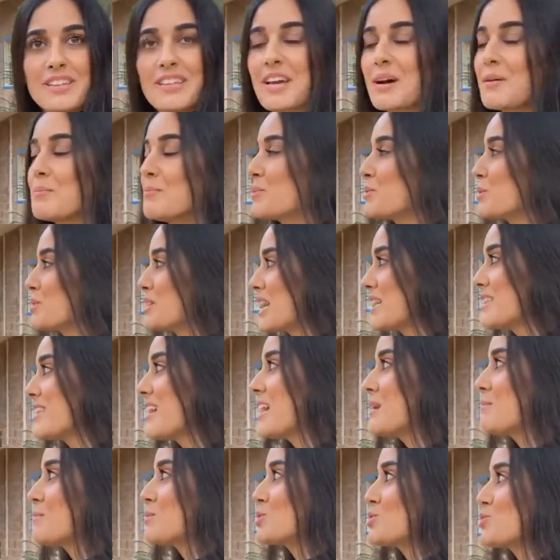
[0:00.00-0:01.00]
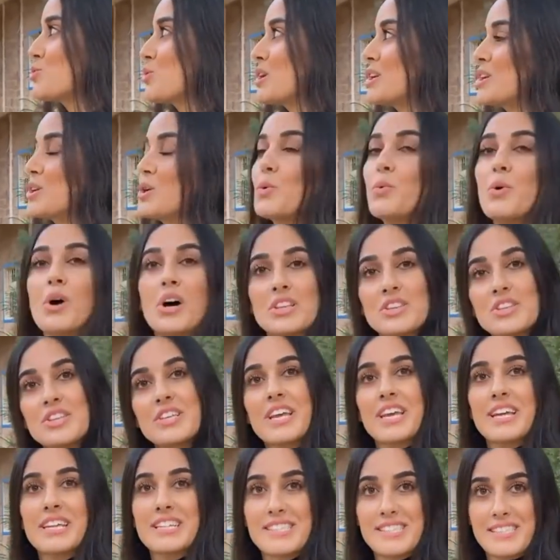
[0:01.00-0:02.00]
نخبرهم عن هالمشروع اللي هو اندر
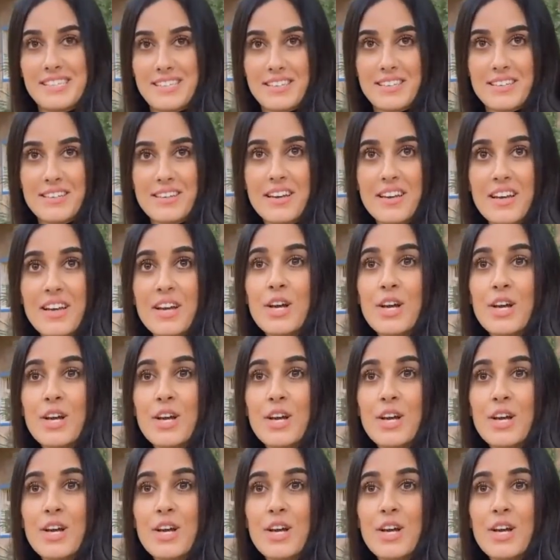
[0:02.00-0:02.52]
ال دي اي